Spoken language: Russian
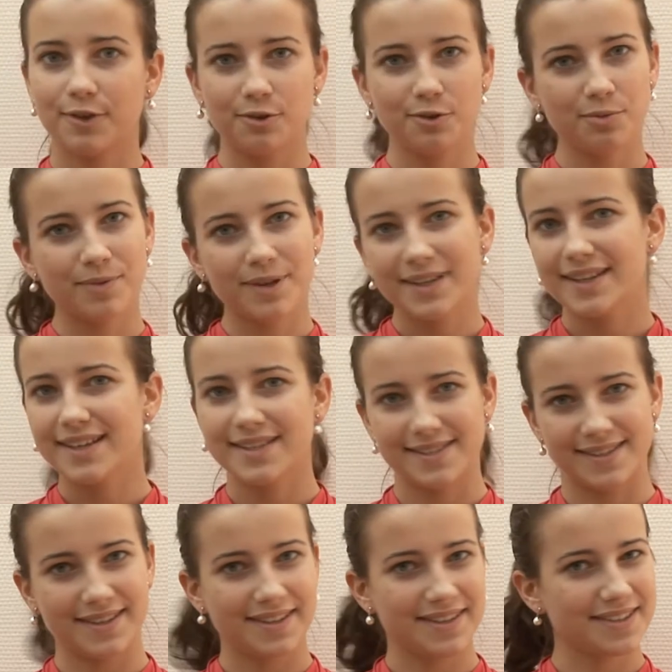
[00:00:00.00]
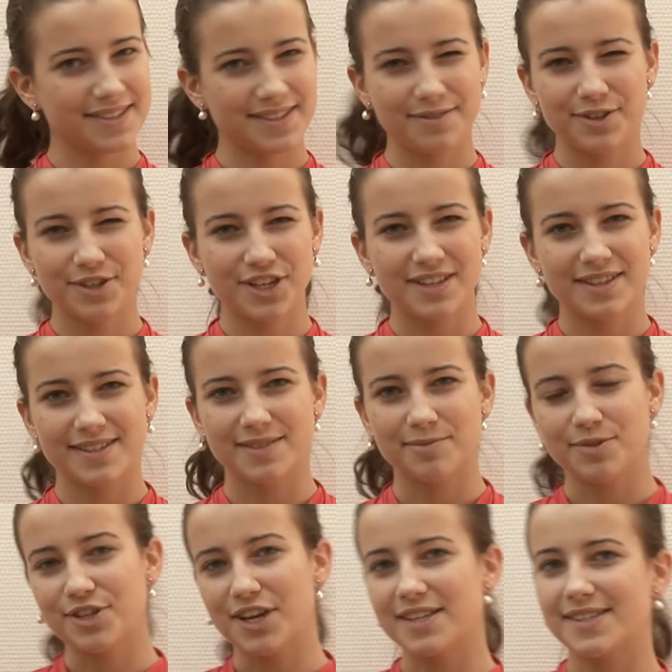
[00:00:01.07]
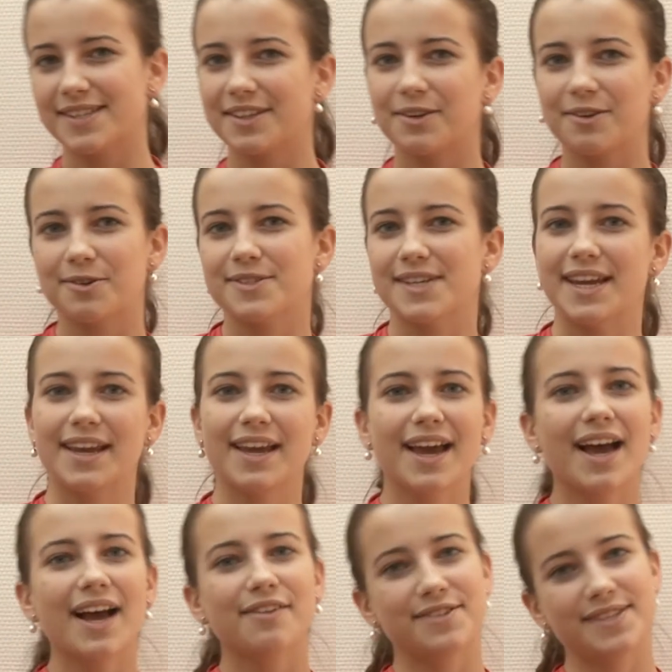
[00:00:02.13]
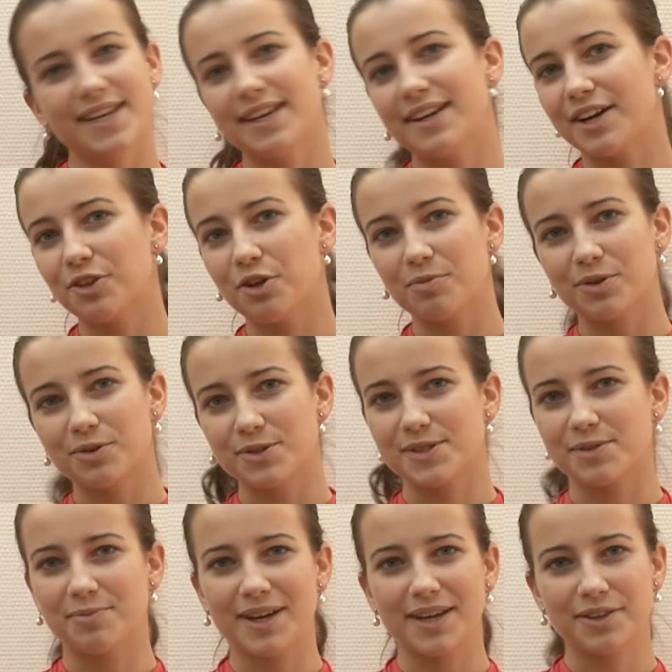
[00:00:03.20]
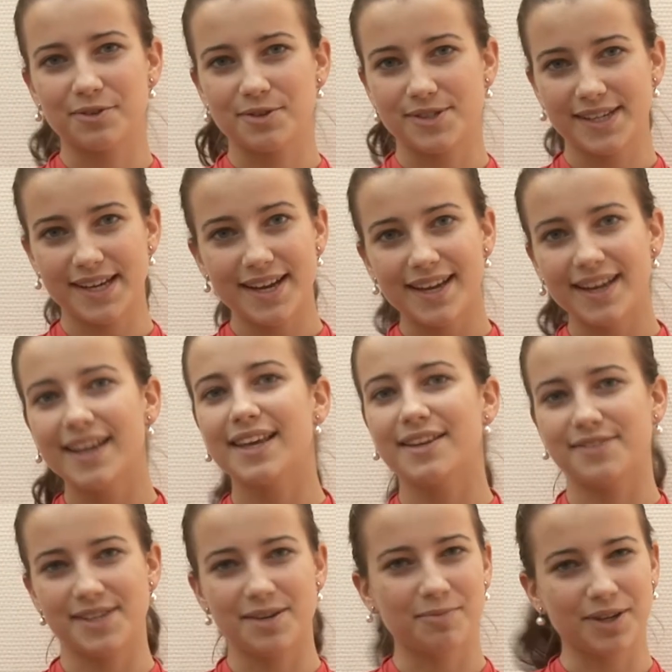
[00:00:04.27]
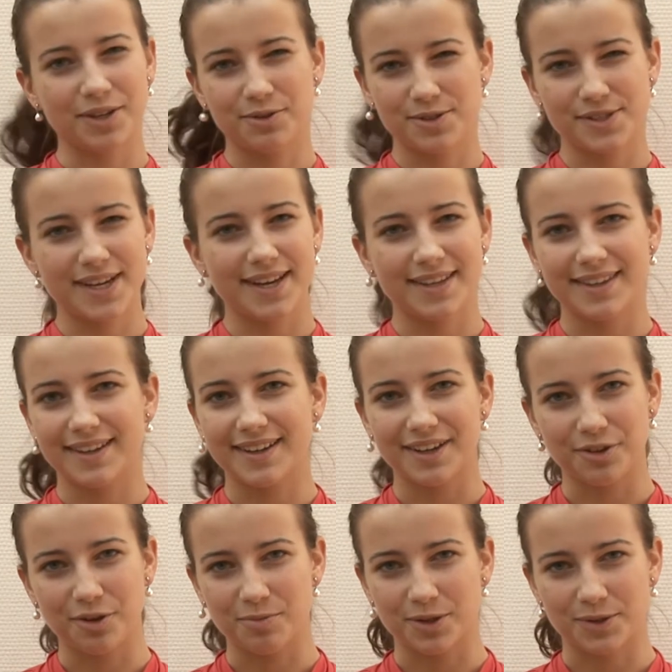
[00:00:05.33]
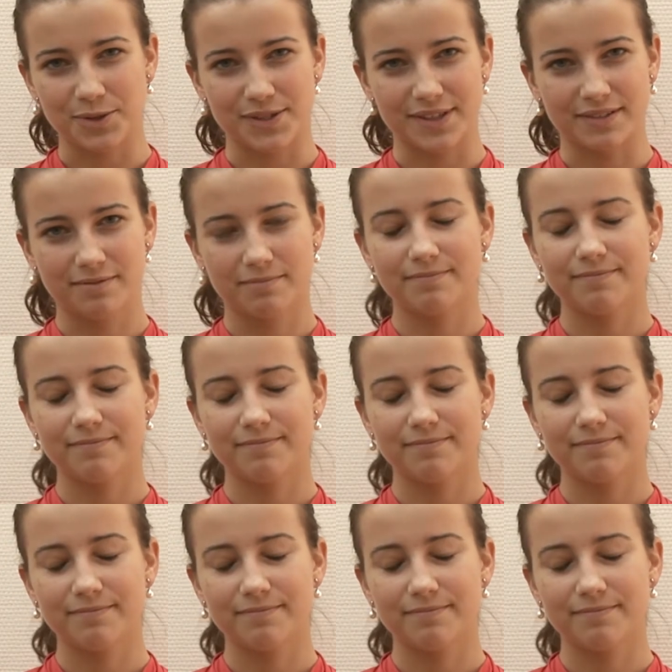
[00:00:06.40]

клубе из-за совершенно замечательных людей. Все экономикусы мои друзья, и все мои друзья – это экономикусы.